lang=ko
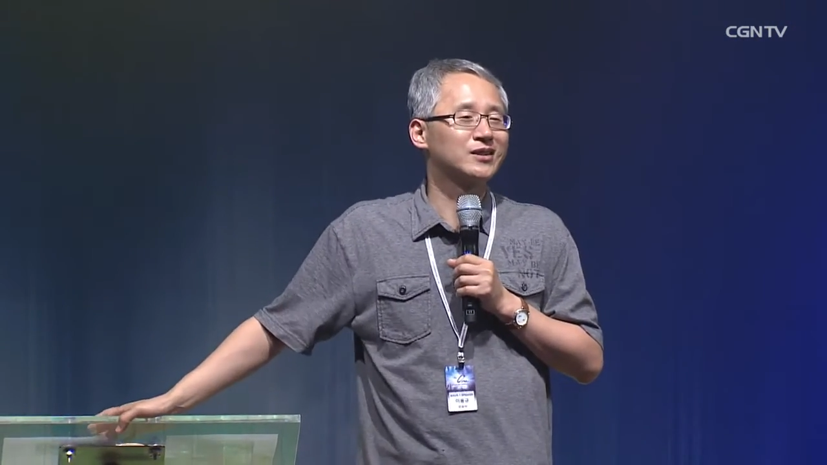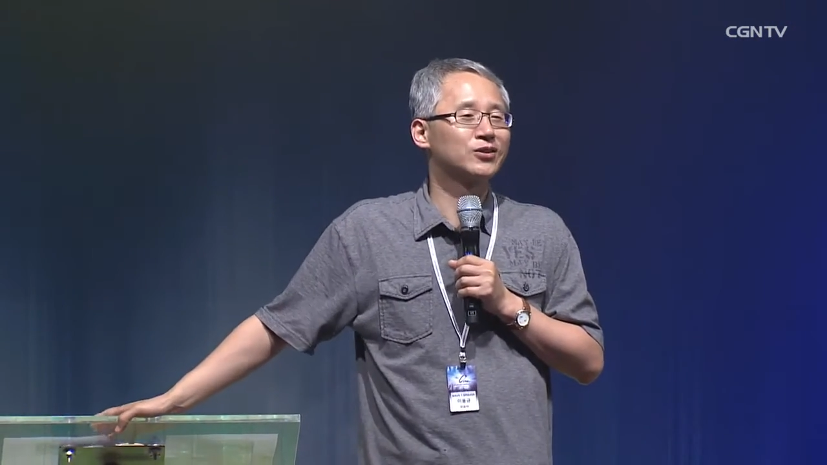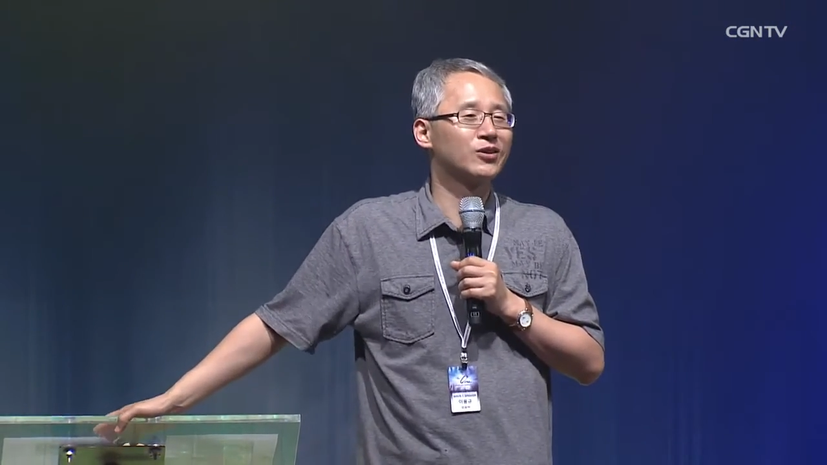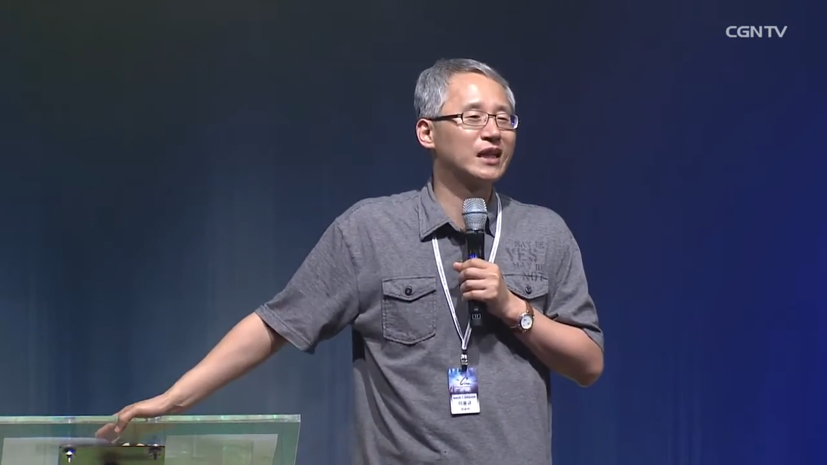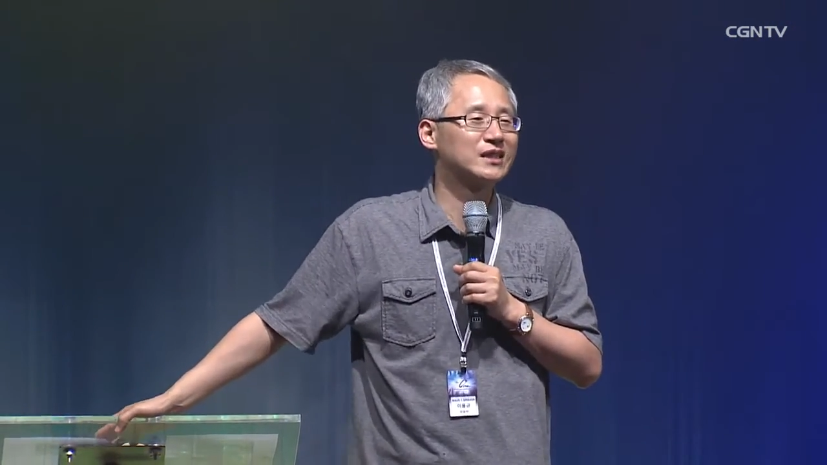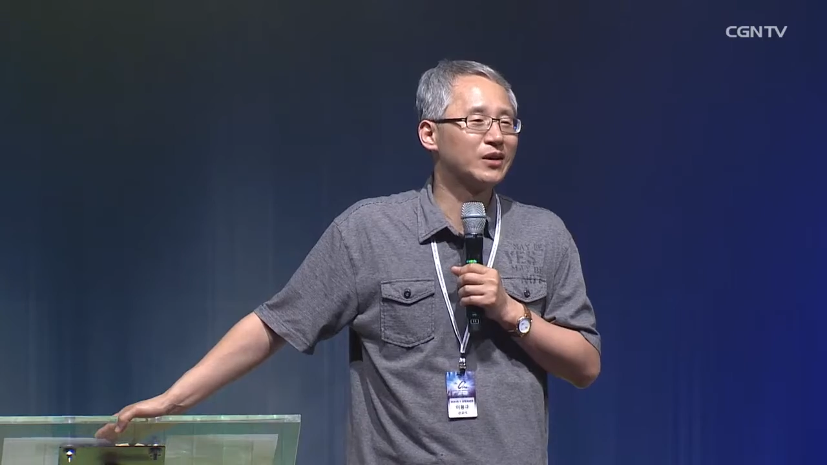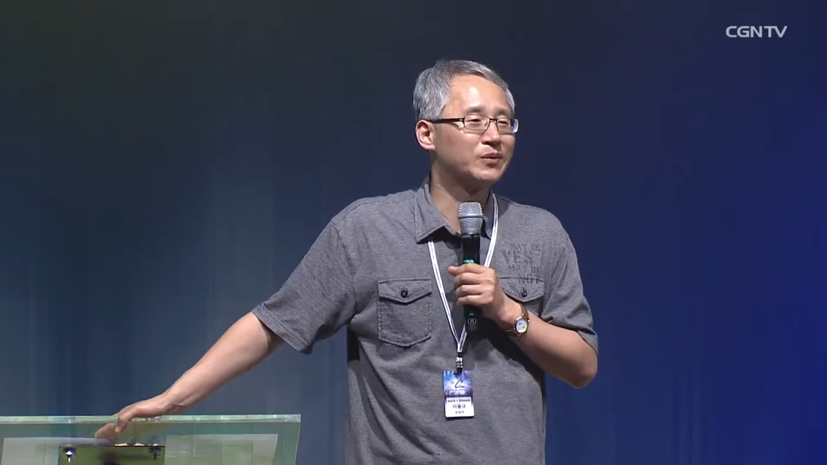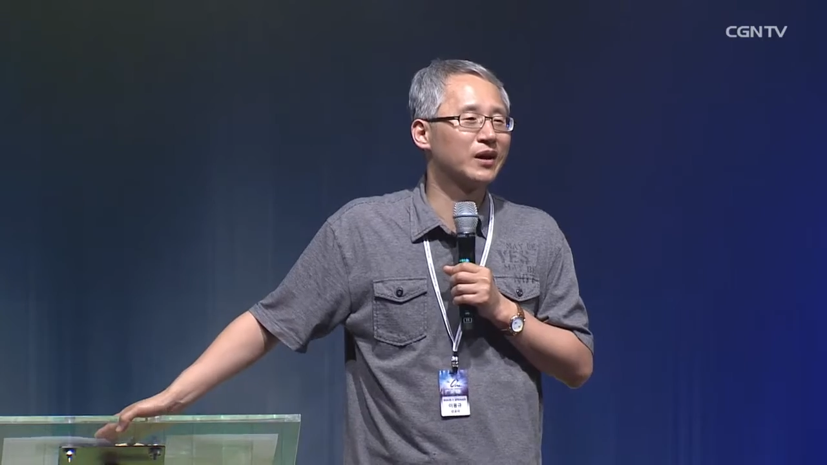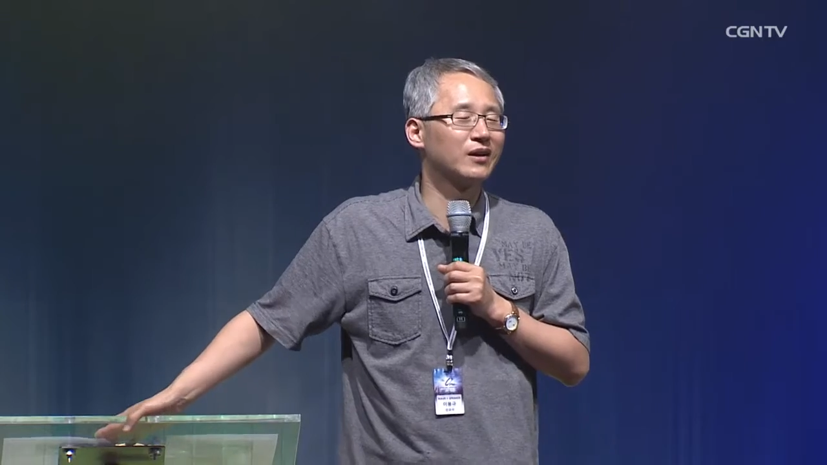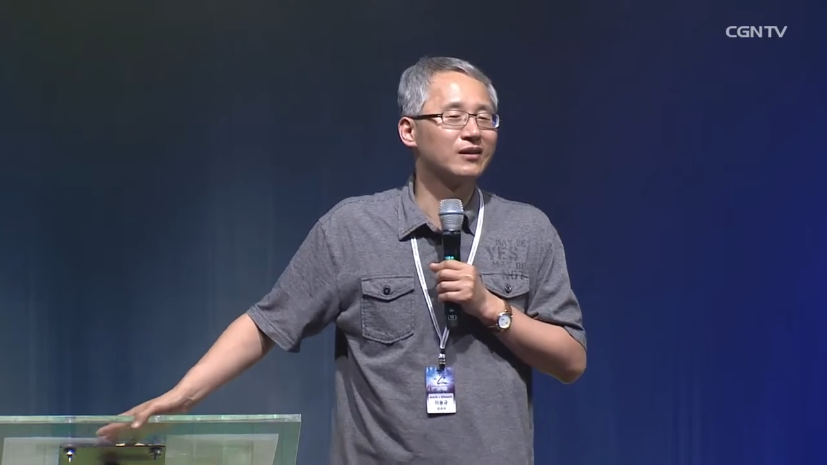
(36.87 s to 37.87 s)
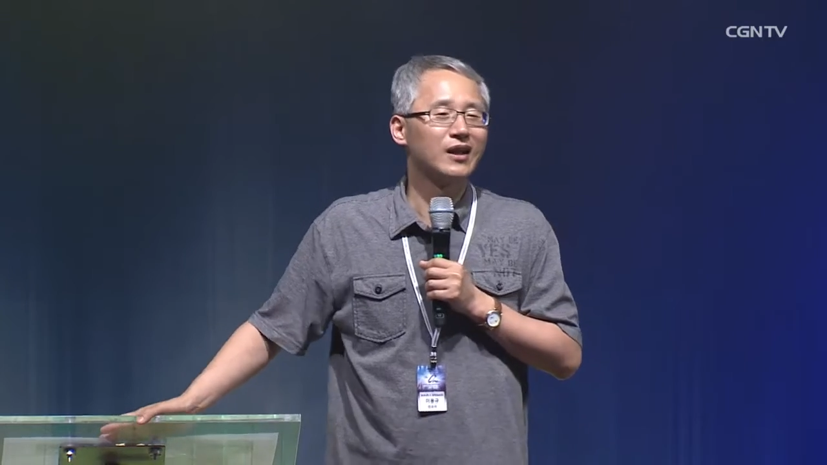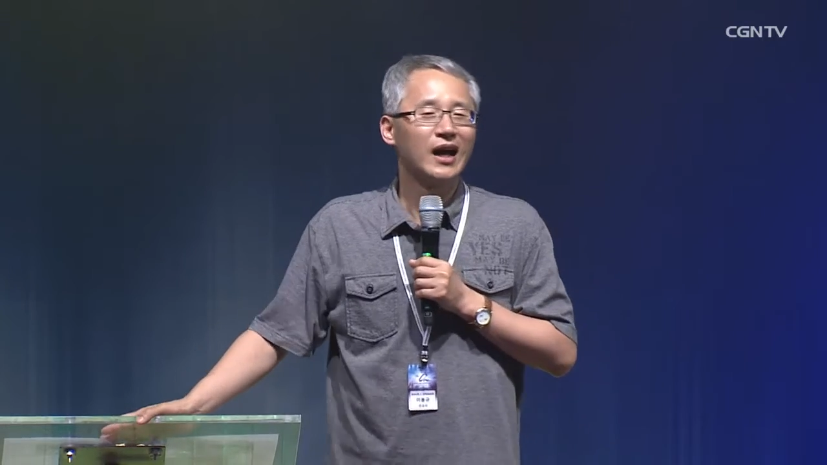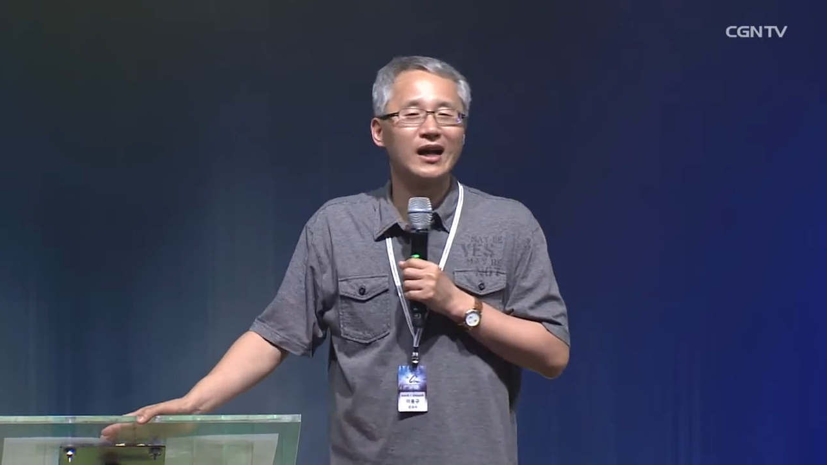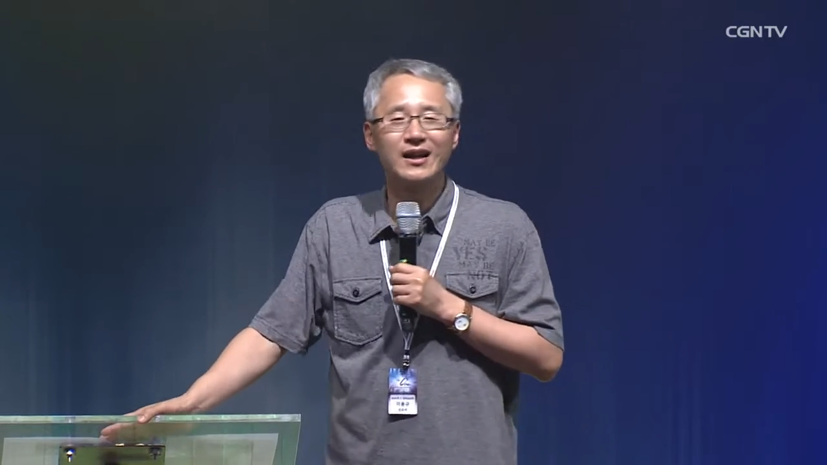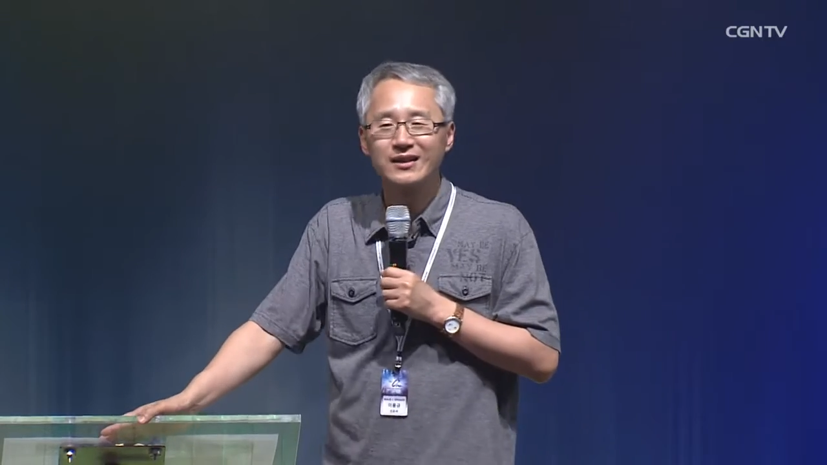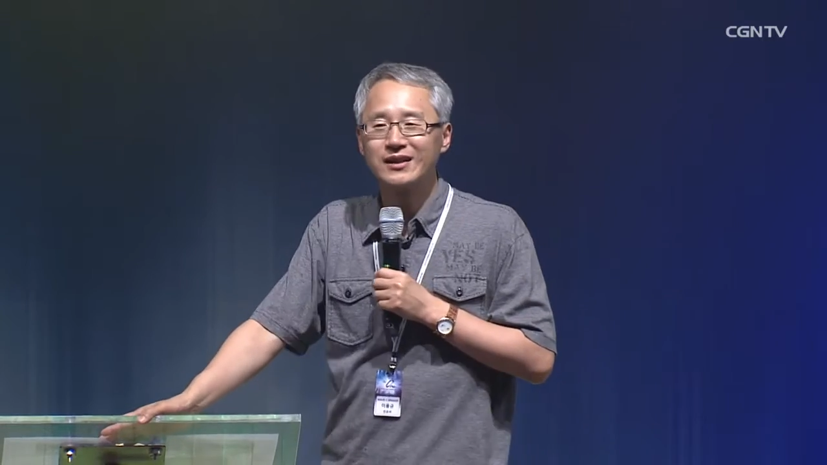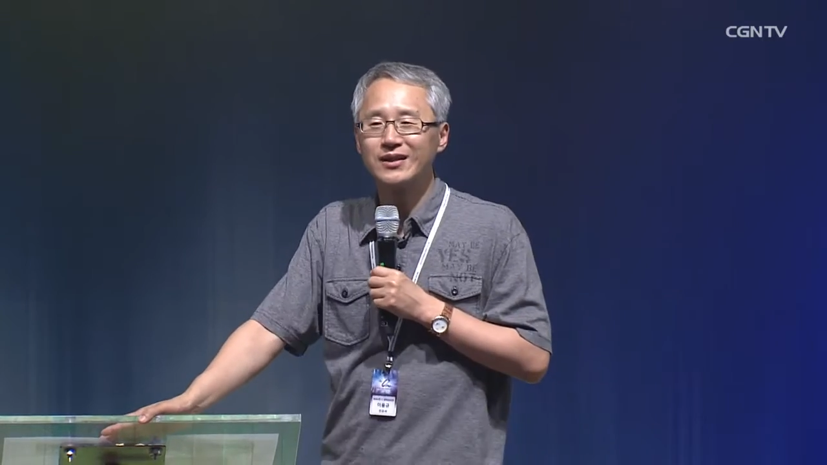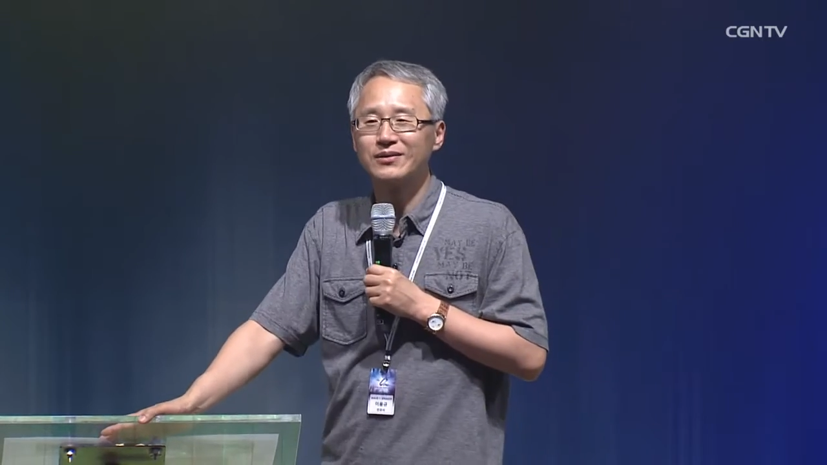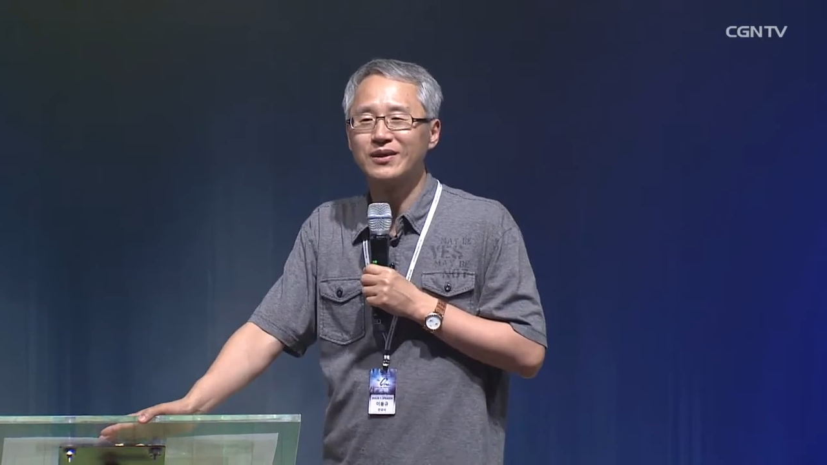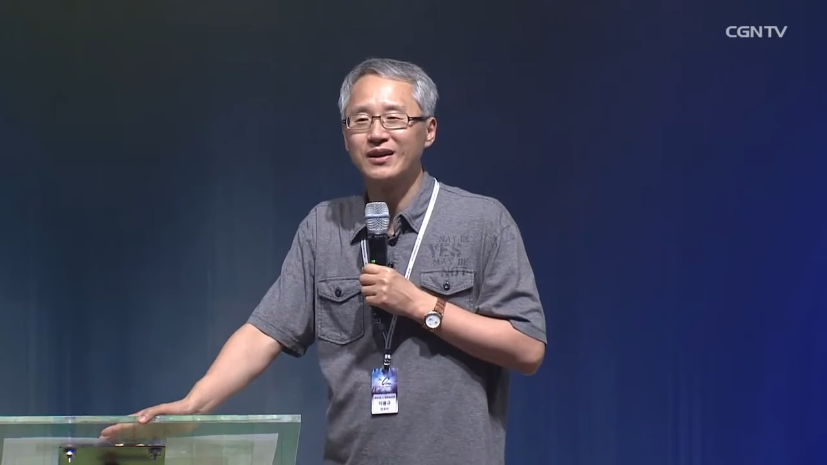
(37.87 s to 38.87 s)
기도를 했냐면
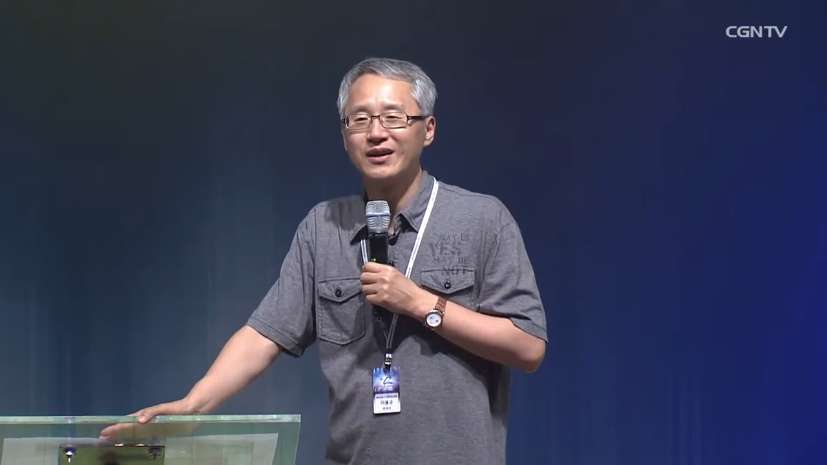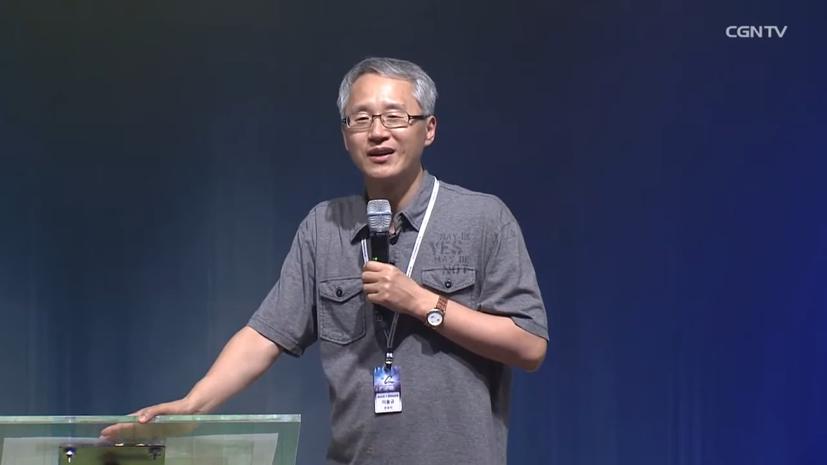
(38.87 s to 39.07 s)
하나님